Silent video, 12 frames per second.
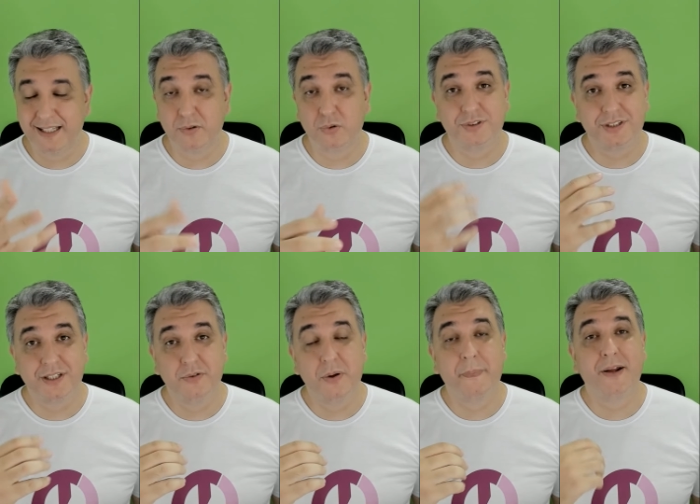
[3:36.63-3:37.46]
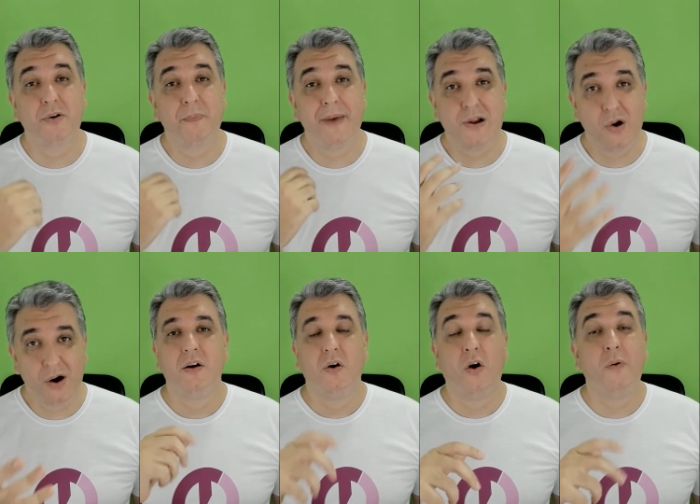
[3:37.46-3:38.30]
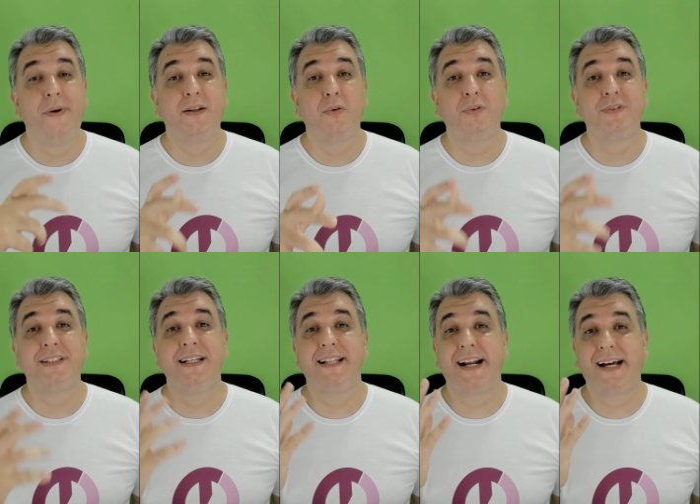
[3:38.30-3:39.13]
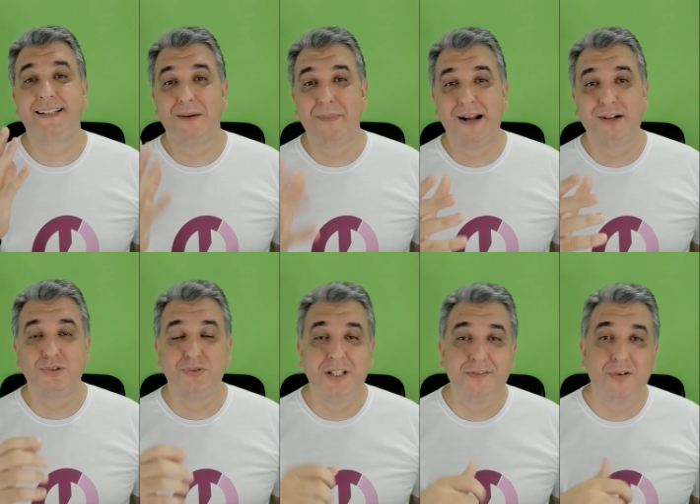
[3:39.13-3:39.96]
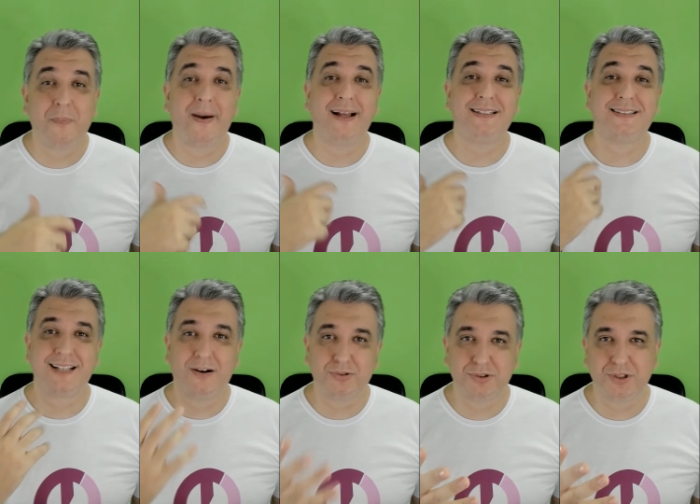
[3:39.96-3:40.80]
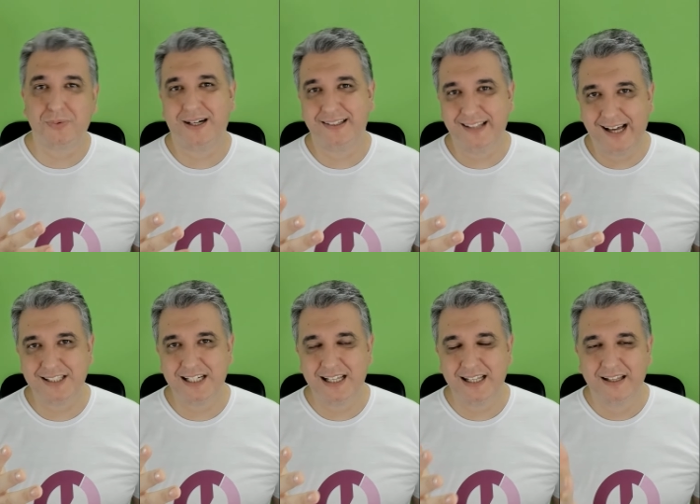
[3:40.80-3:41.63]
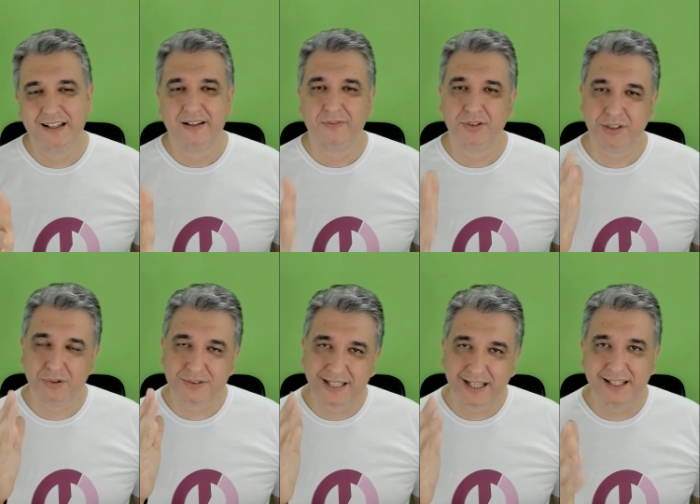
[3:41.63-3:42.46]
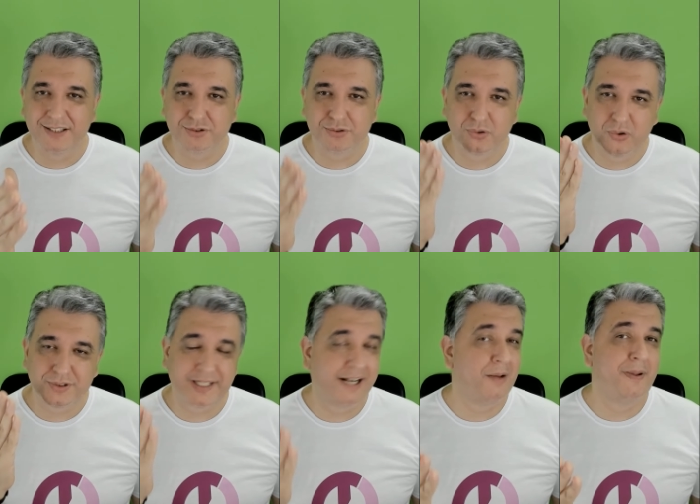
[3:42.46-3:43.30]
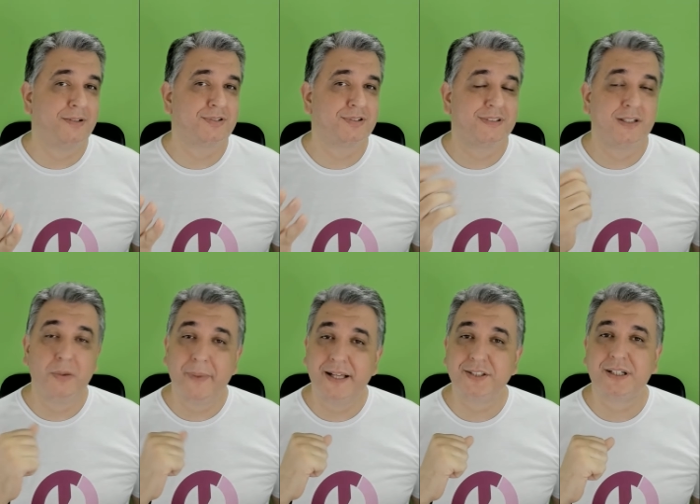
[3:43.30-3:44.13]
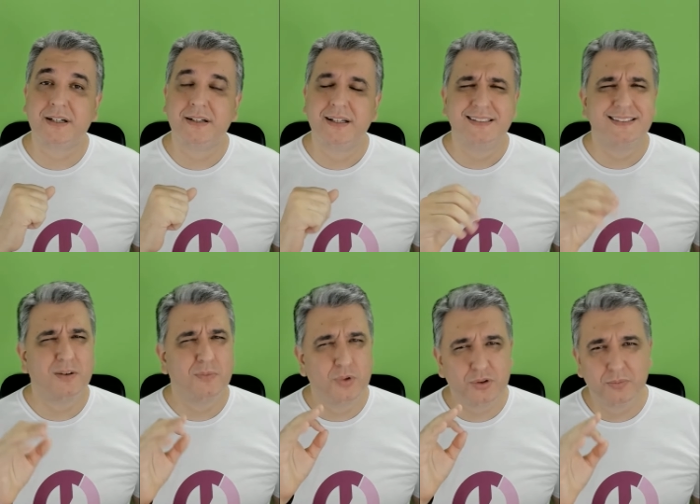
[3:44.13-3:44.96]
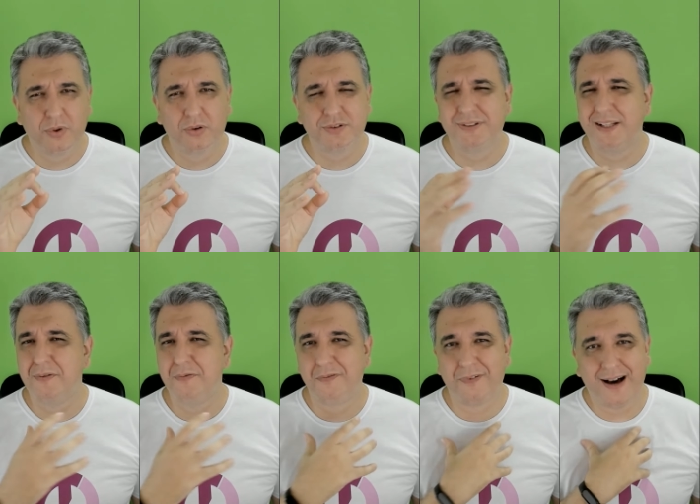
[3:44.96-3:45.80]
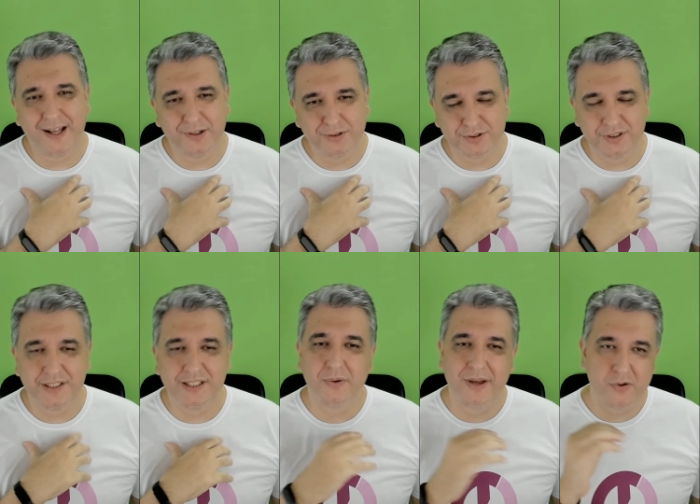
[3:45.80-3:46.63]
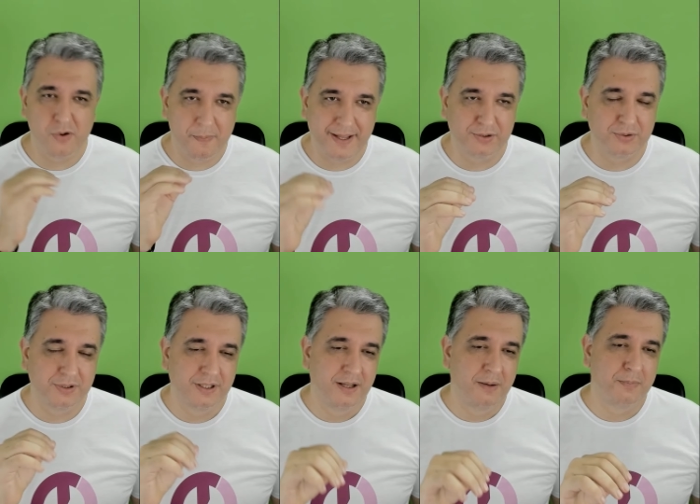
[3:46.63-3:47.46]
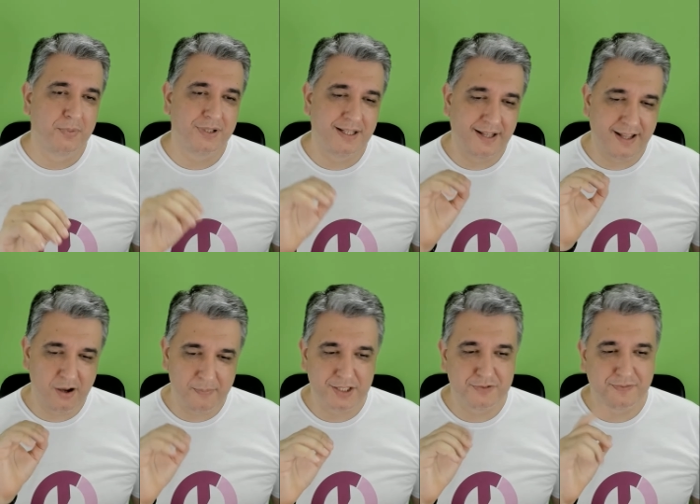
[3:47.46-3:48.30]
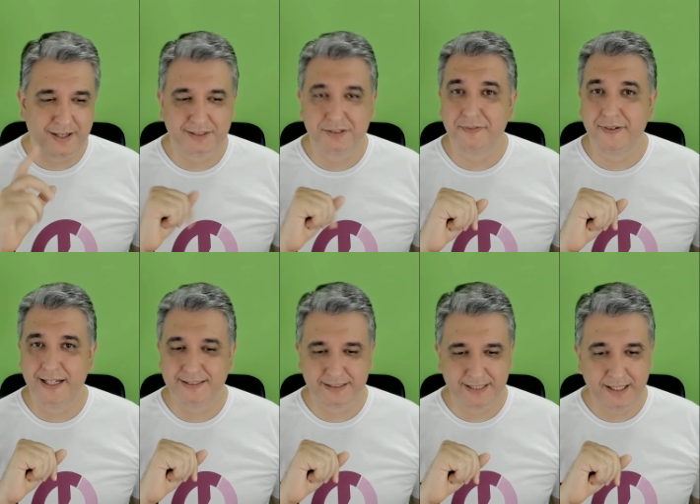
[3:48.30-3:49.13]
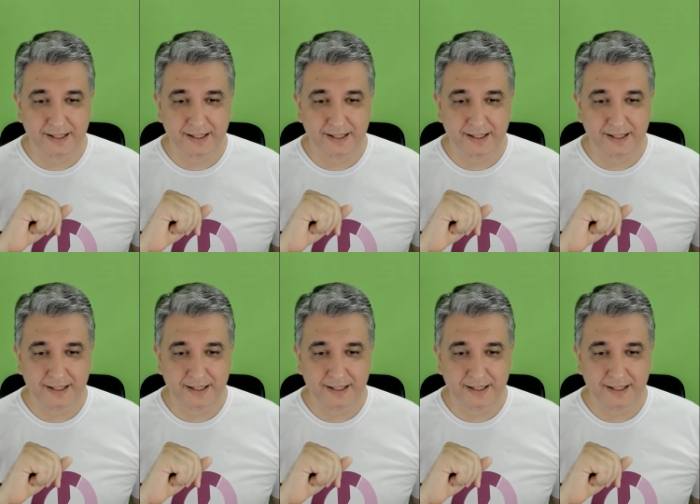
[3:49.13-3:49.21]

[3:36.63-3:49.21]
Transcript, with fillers: e conseguir um emprego melhor. Ou então conseguir entregar trabalhos um nível mais alto de qualidade, né? Você consegue isso com os treinamentos da doméstica. São muito bons, eu tenho vários e eu recomendo porque realmente faz a diferença, tá?